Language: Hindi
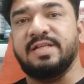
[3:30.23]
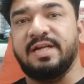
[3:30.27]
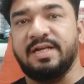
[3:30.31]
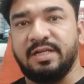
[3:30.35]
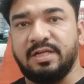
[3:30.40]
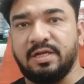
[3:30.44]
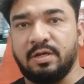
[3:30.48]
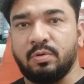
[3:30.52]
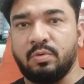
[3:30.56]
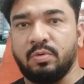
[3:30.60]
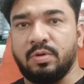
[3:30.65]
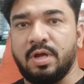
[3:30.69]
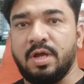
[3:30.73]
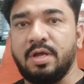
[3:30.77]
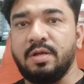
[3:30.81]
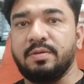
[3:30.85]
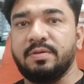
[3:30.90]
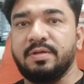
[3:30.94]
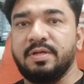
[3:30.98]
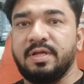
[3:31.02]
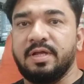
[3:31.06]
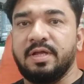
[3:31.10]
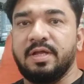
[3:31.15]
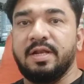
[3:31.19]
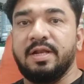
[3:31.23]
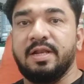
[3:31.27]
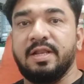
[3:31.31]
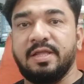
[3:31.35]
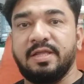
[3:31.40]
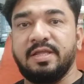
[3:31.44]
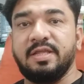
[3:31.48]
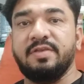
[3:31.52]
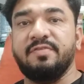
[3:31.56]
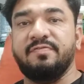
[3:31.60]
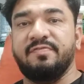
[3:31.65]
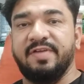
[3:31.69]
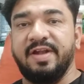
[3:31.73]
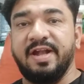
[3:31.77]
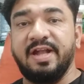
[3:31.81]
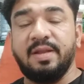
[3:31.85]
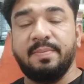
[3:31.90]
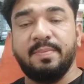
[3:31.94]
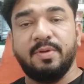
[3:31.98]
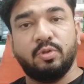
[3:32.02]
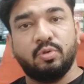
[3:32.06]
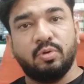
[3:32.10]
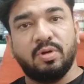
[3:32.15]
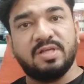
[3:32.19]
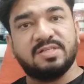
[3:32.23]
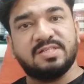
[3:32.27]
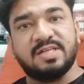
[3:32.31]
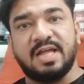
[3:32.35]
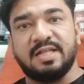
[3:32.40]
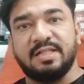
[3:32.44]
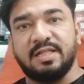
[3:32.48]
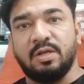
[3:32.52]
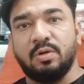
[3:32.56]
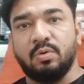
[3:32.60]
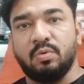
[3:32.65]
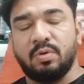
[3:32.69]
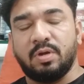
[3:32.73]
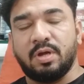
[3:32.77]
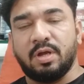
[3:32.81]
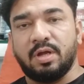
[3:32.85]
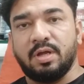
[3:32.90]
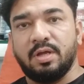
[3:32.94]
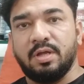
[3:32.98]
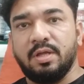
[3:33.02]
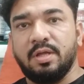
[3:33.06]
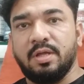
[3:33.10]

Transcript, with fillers: सेट करूँगा लेकिन वेट में थोड़ा ज़्यादा लूँगा